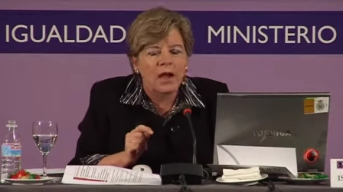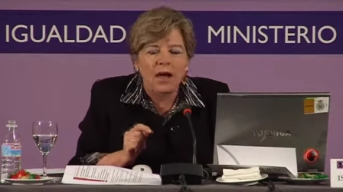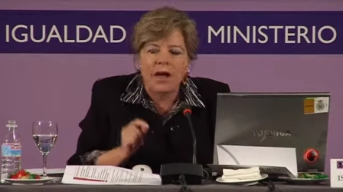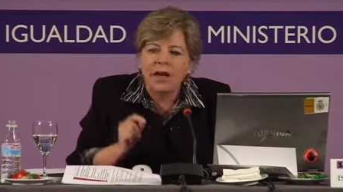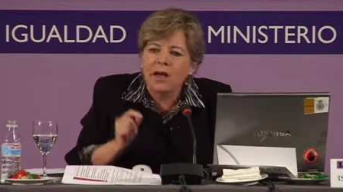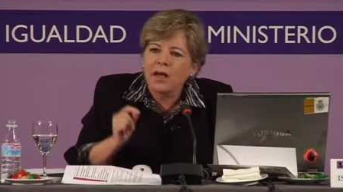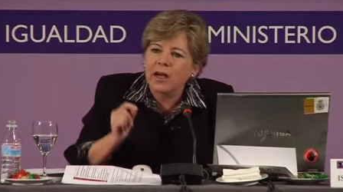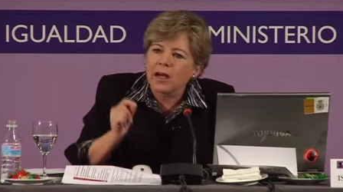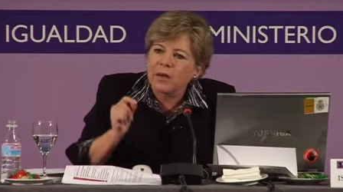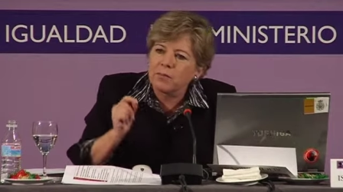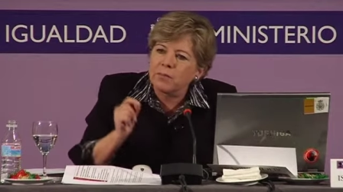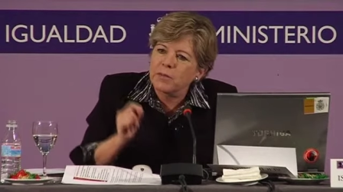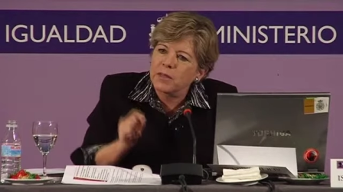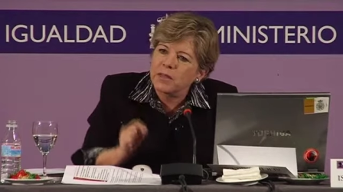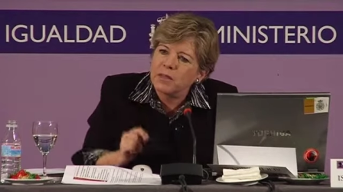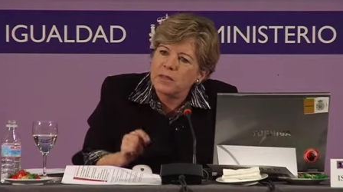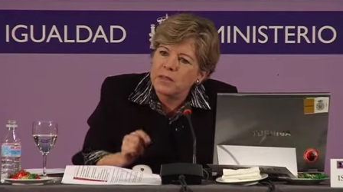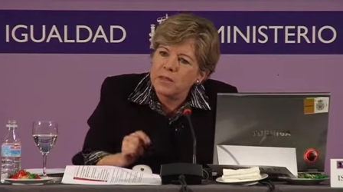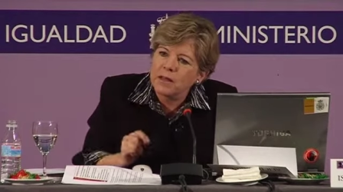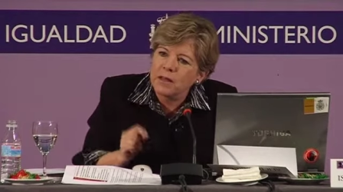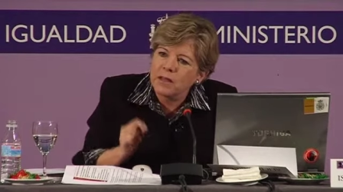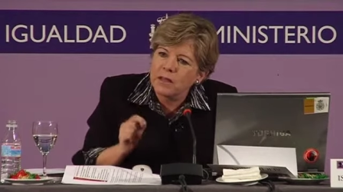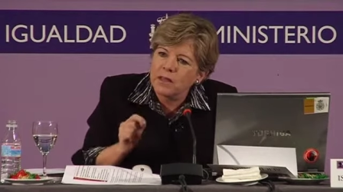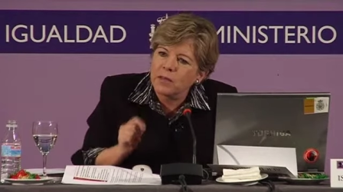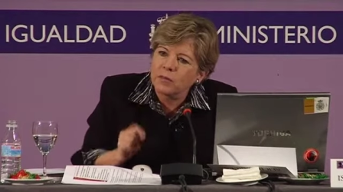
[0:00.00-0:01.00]
a la
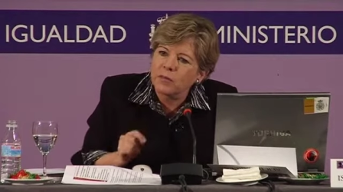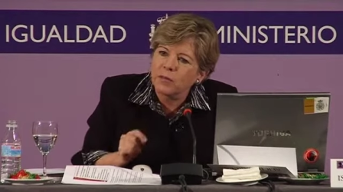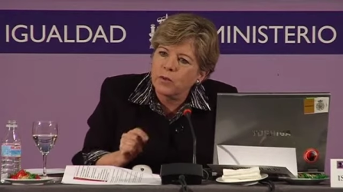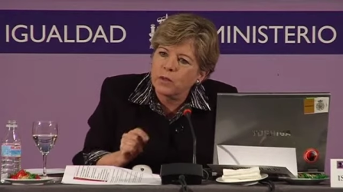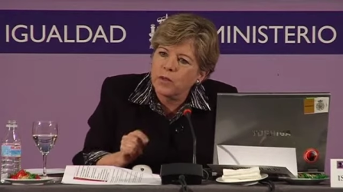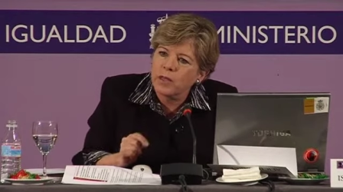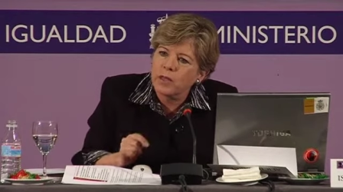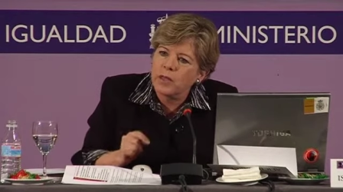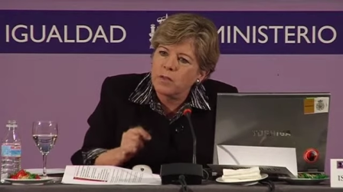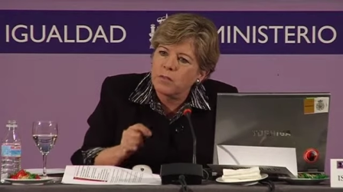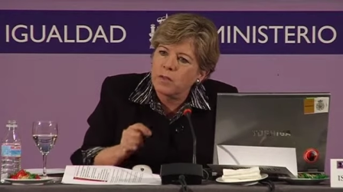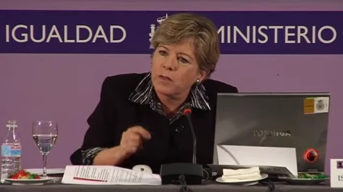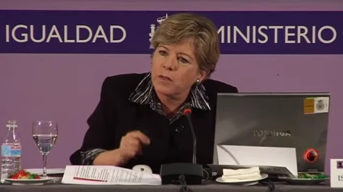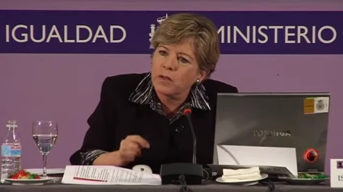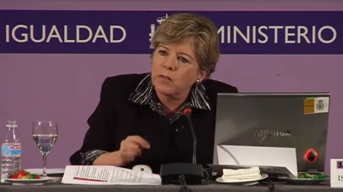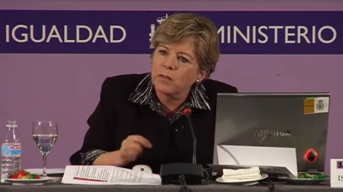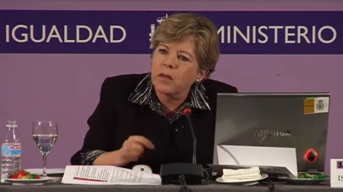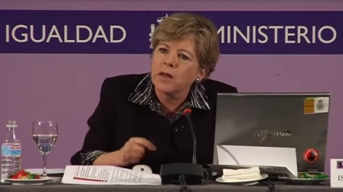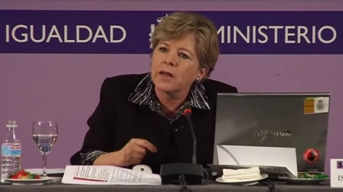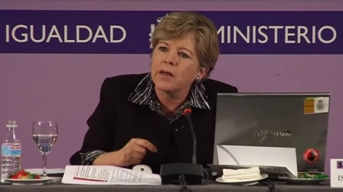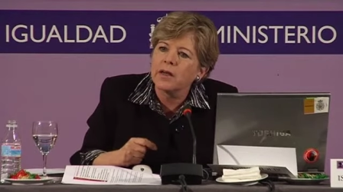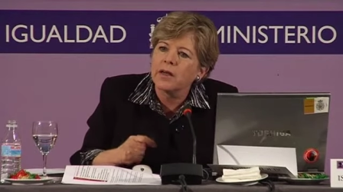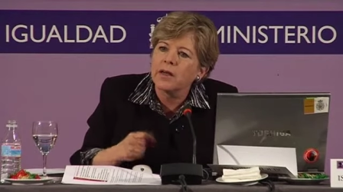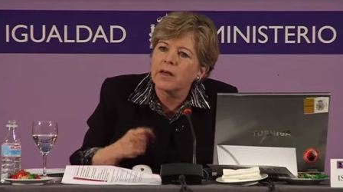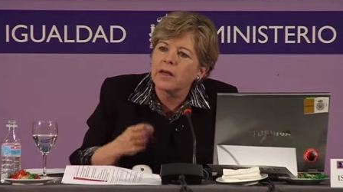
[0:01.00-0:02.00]
capacidad de las mujeres para
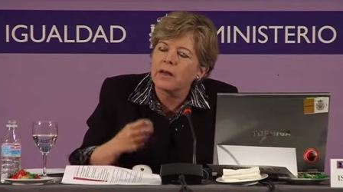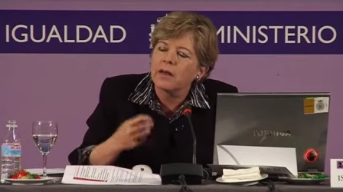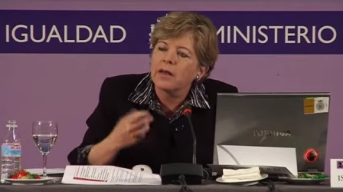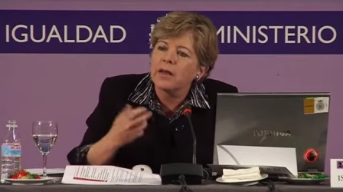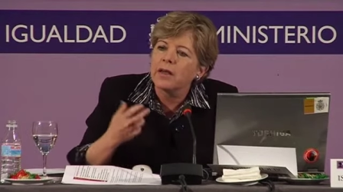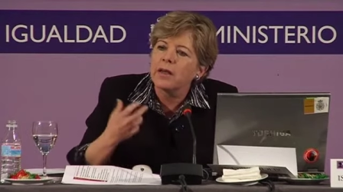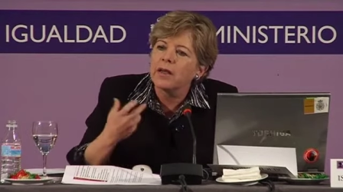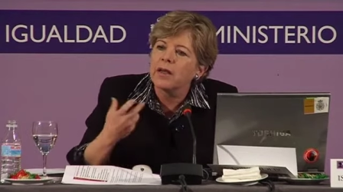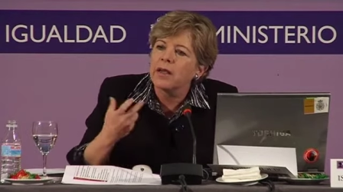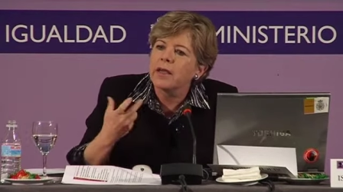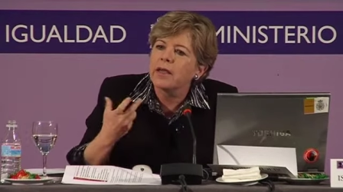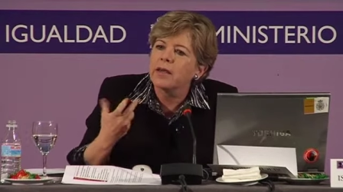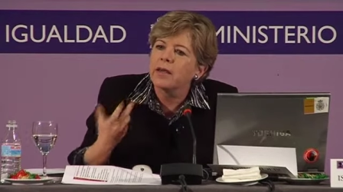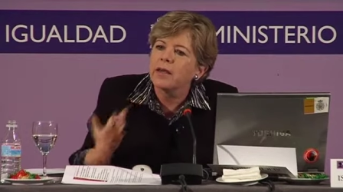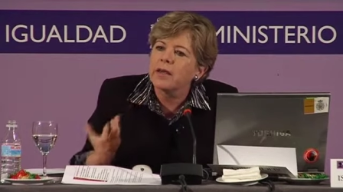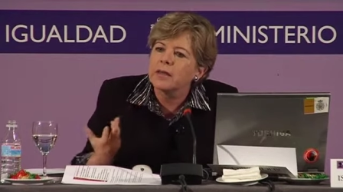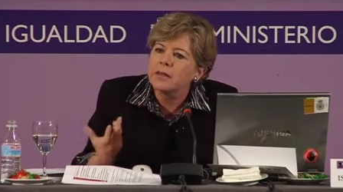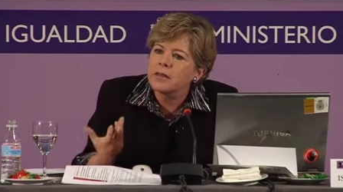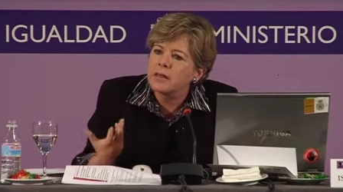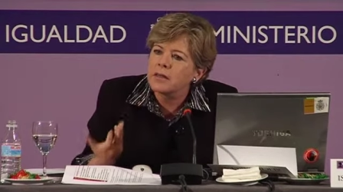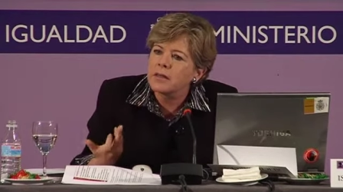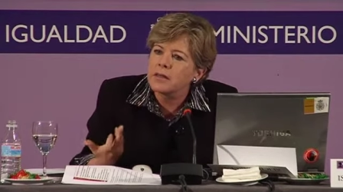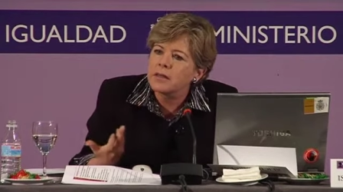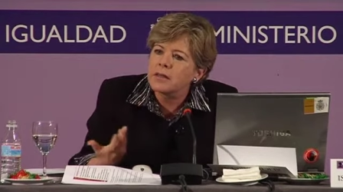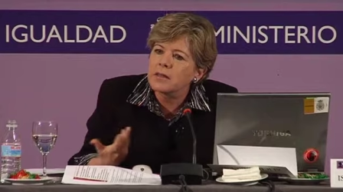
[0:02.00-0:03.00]
manejar
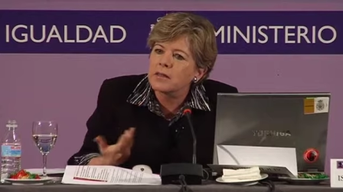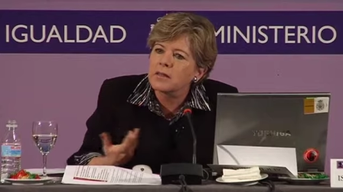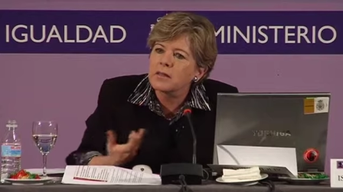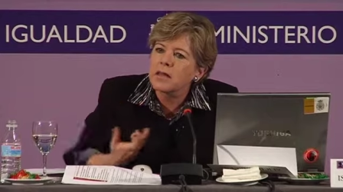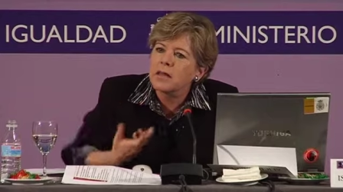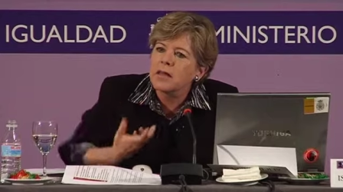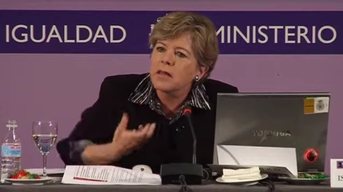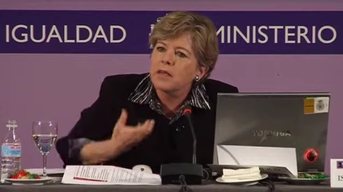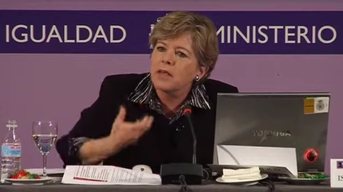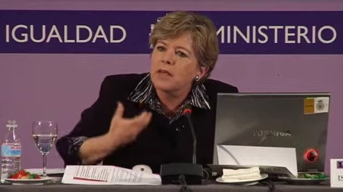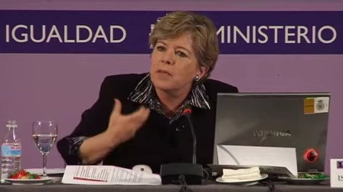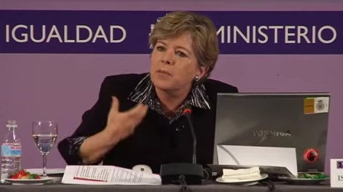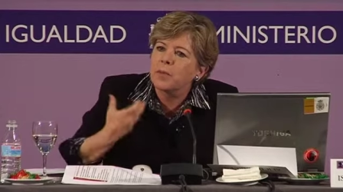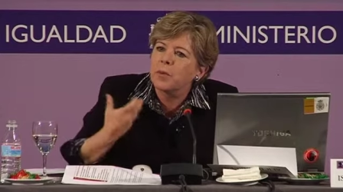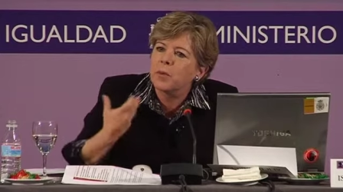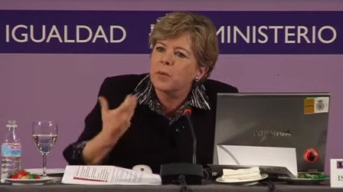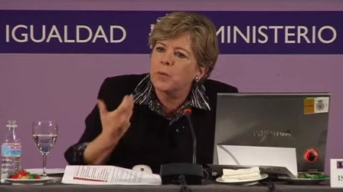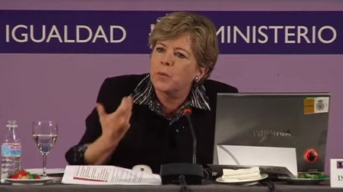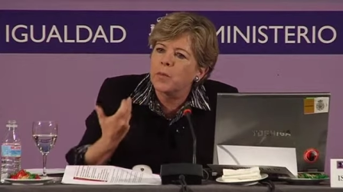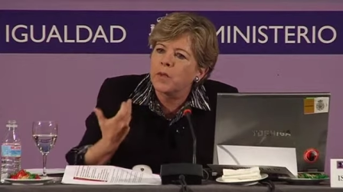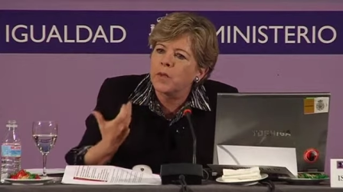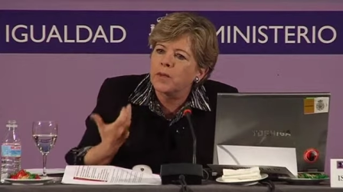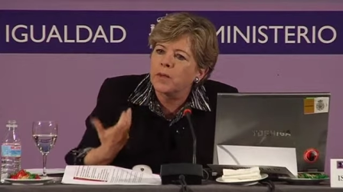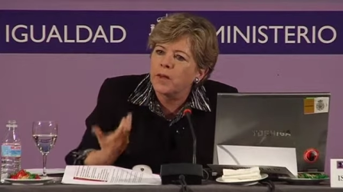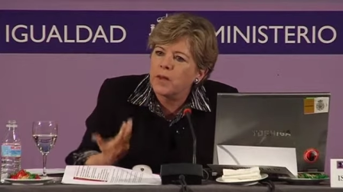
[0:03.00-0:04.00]
herencias y
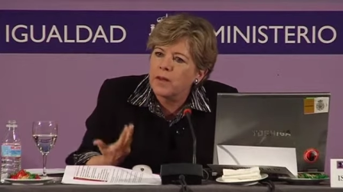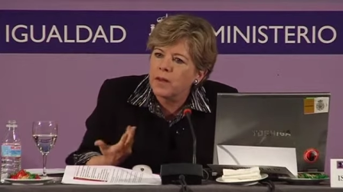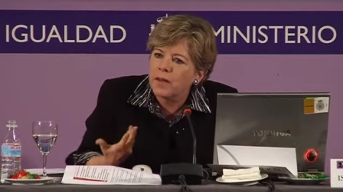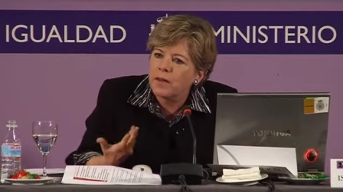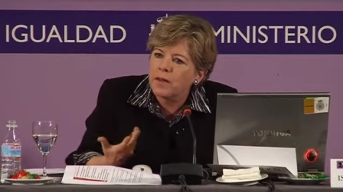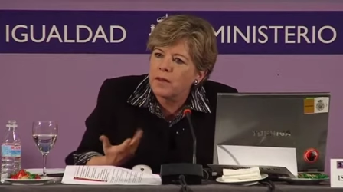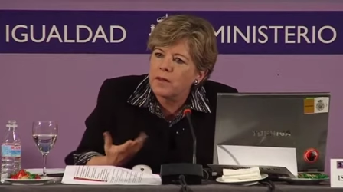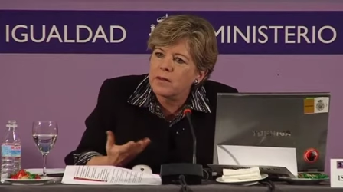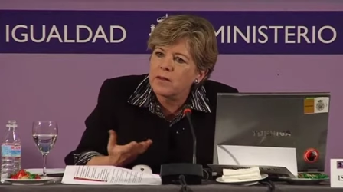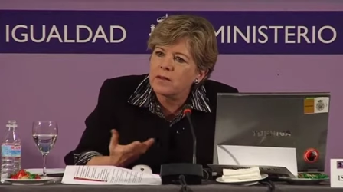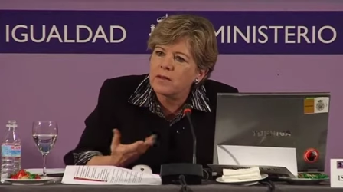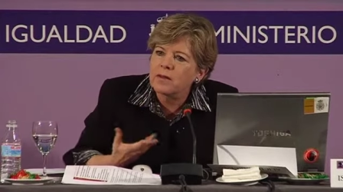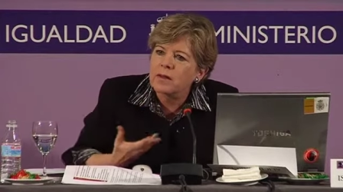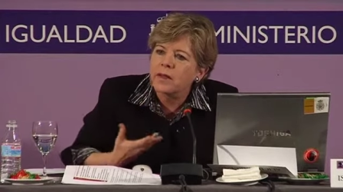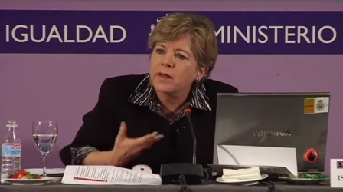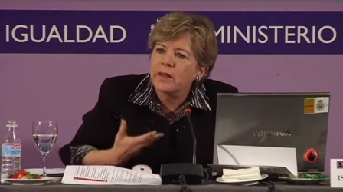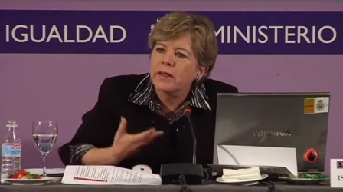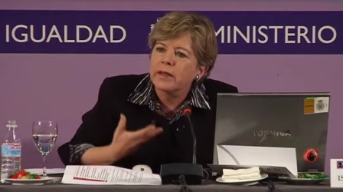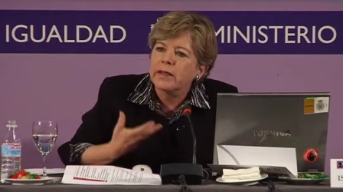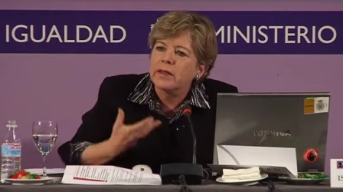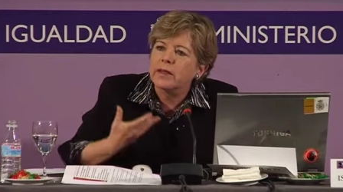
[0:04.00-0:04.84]
propiedades